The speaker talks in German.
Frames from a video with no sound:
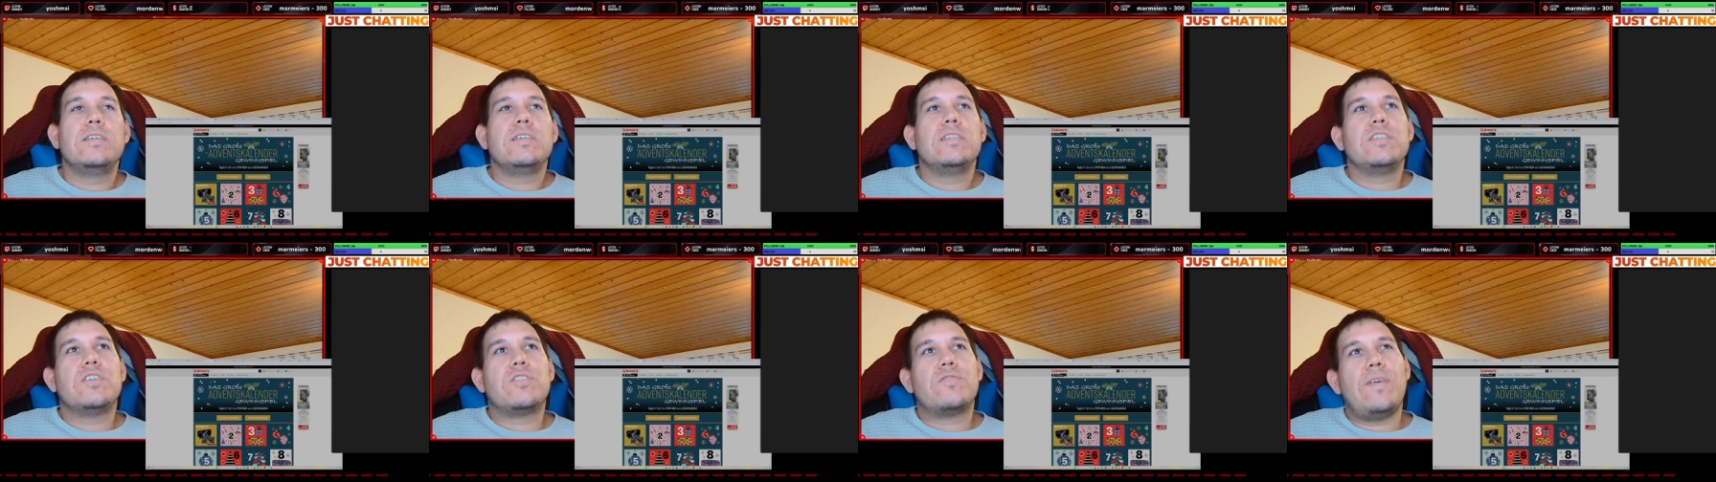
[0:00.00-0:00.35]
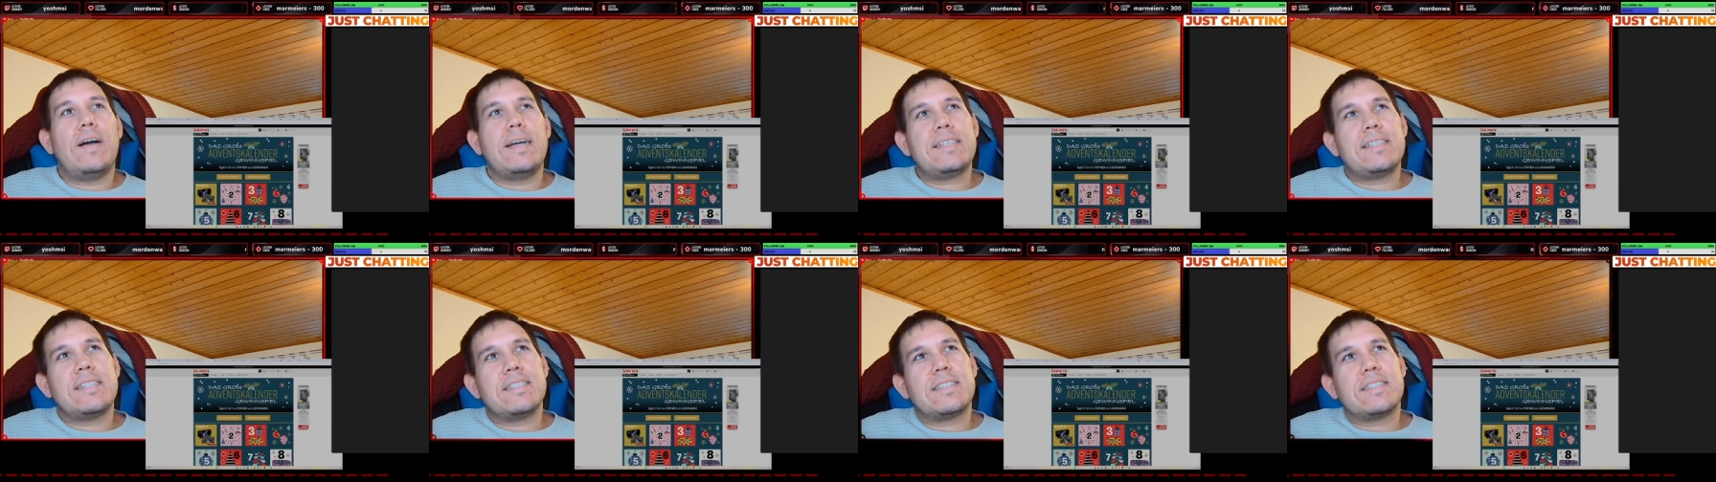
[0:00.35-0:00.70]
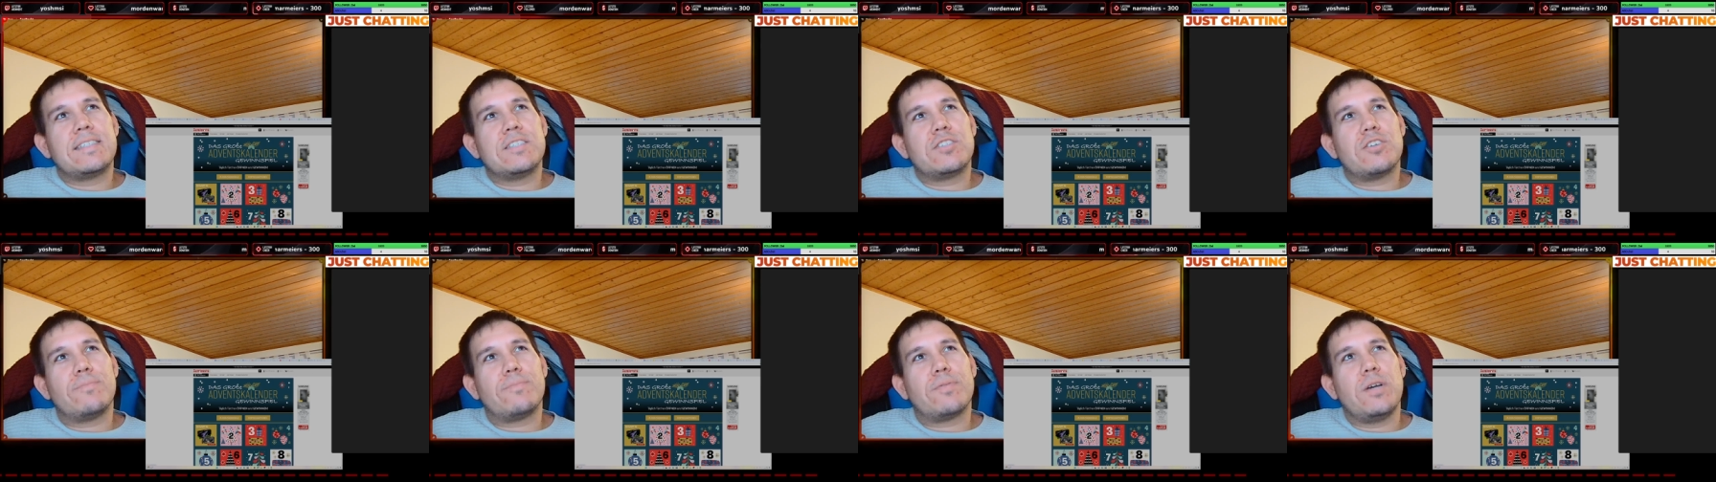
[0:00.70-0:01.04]
Ich weiß jetzt
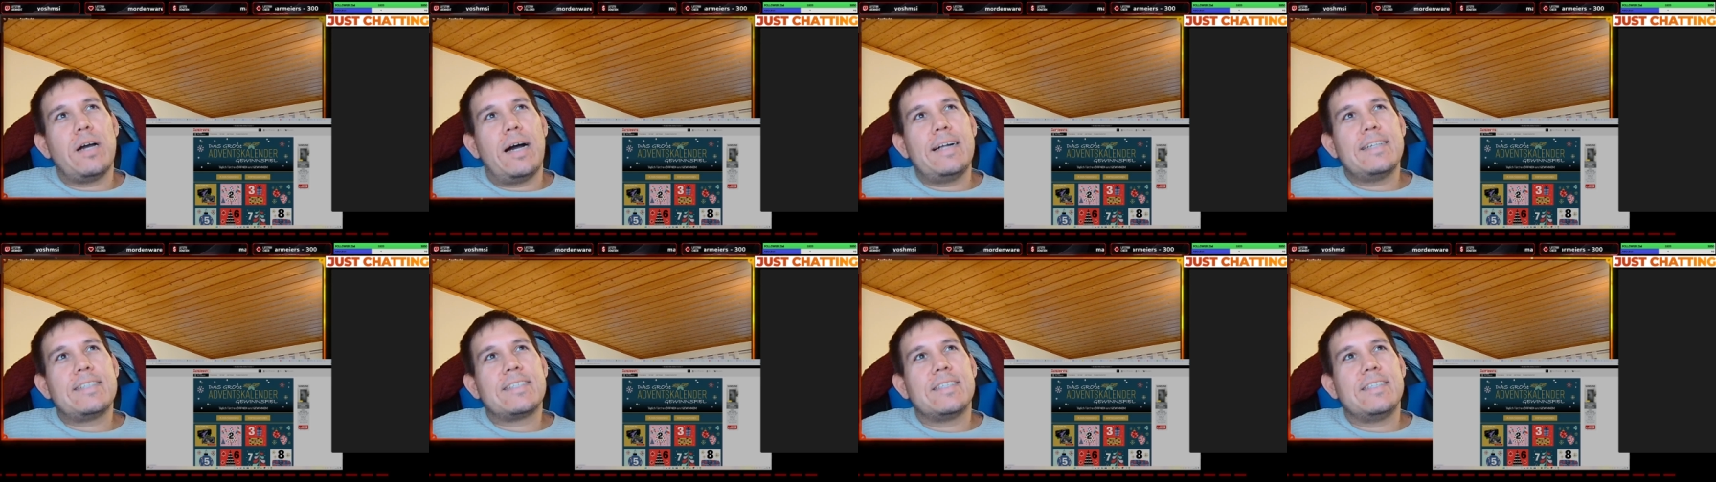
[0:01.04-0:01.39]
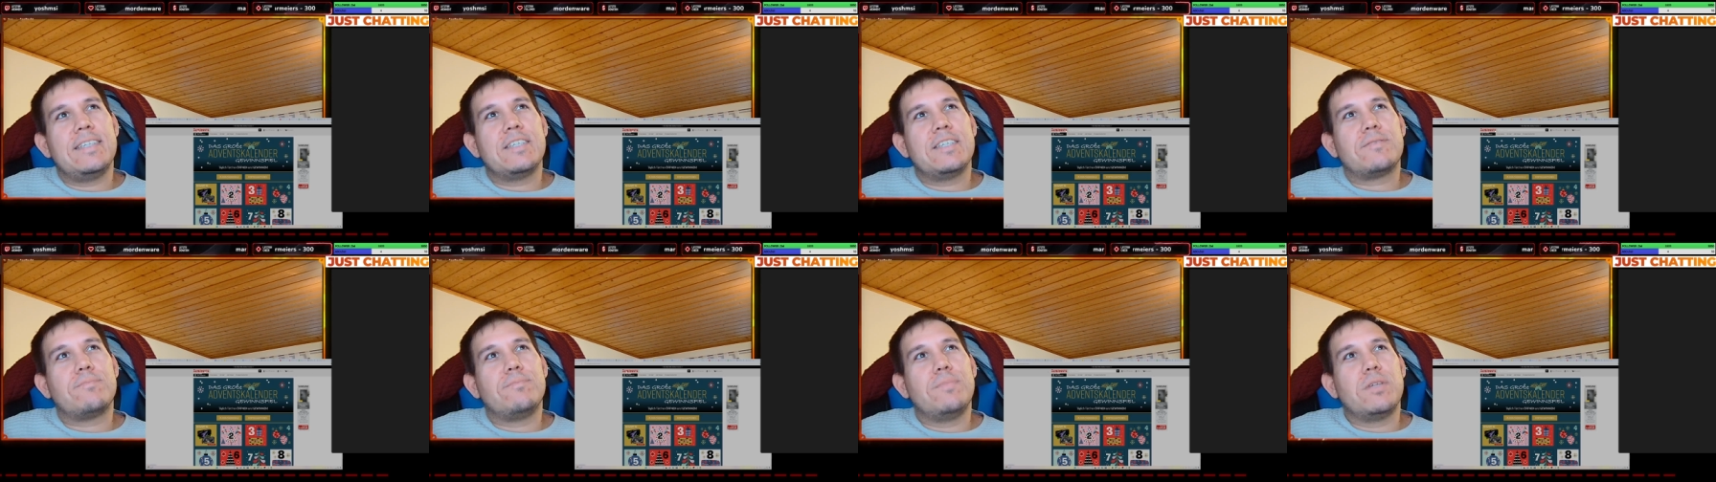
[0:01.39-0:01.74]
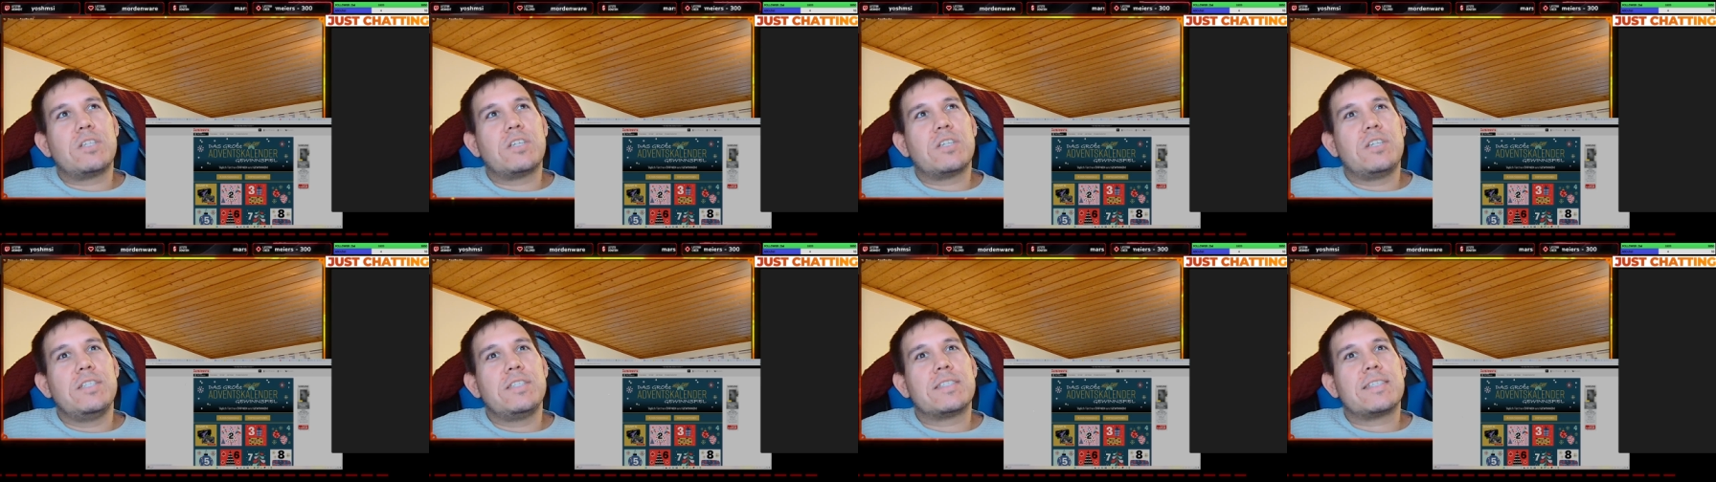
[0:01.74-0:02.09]
nicht, ob ihr Alternate
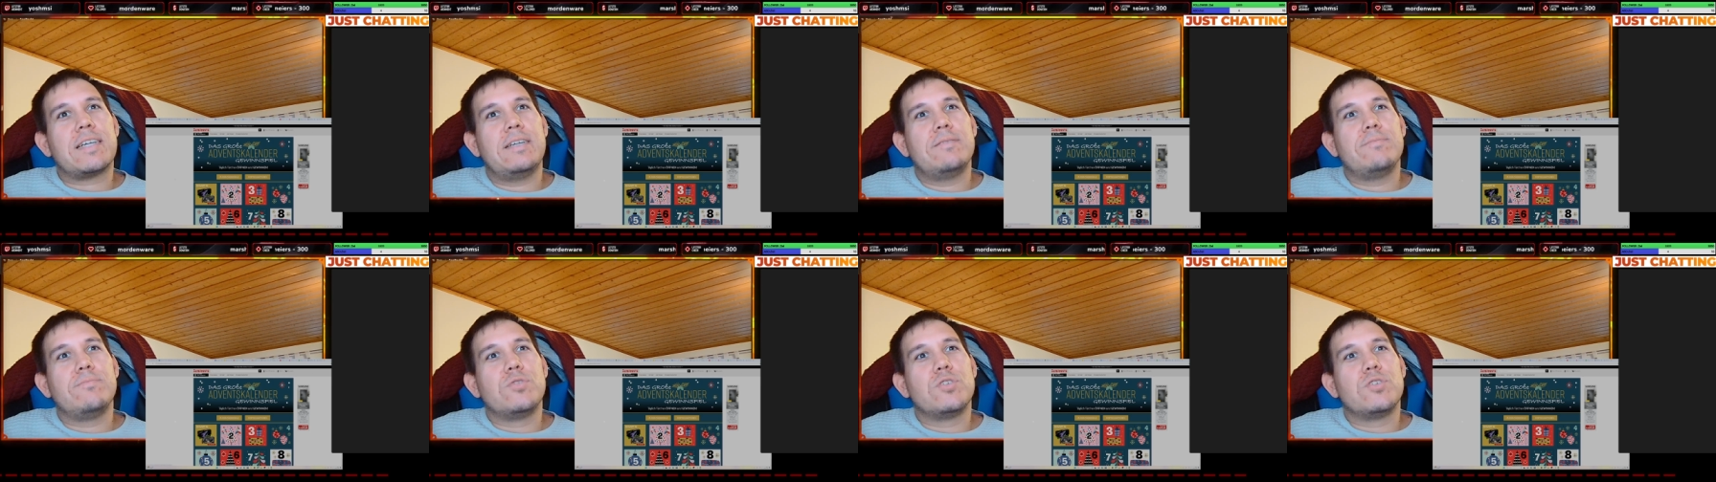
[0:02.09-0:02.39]
Mitglied sein